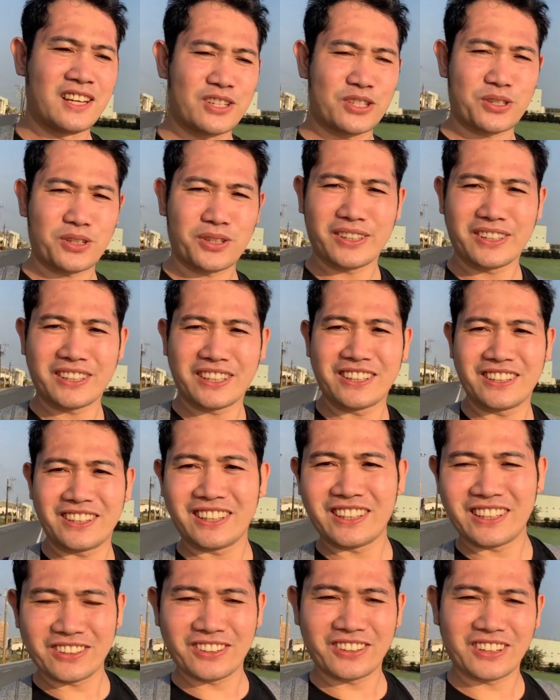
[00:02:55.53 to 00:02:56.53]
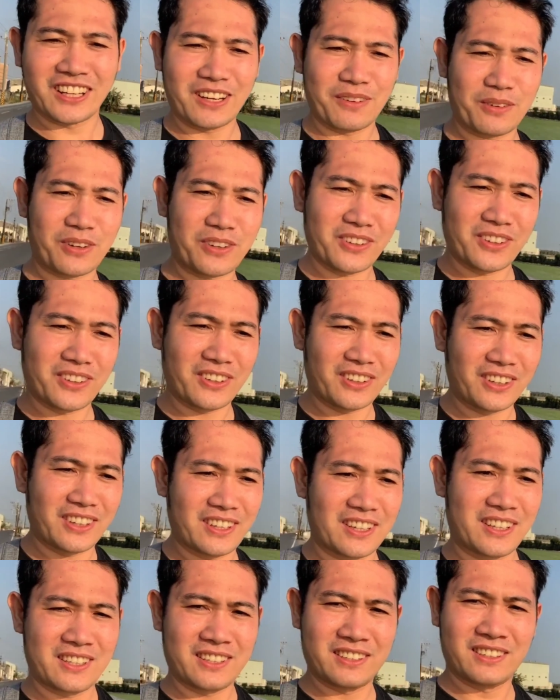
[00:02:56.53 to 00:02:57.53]
So hindi niyo alam
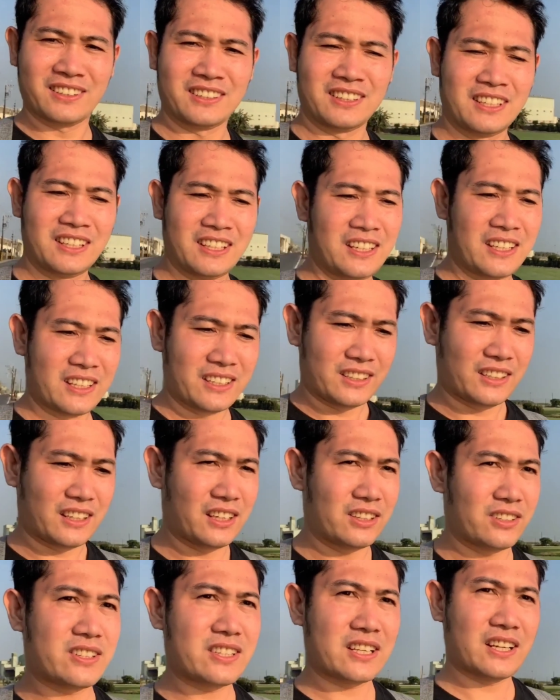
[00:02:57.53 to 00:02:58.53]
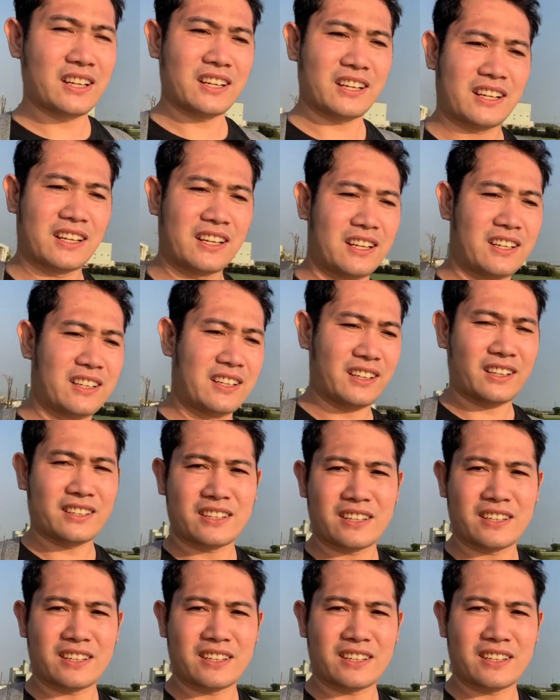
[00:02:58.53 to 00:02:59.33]
kung gaano sila na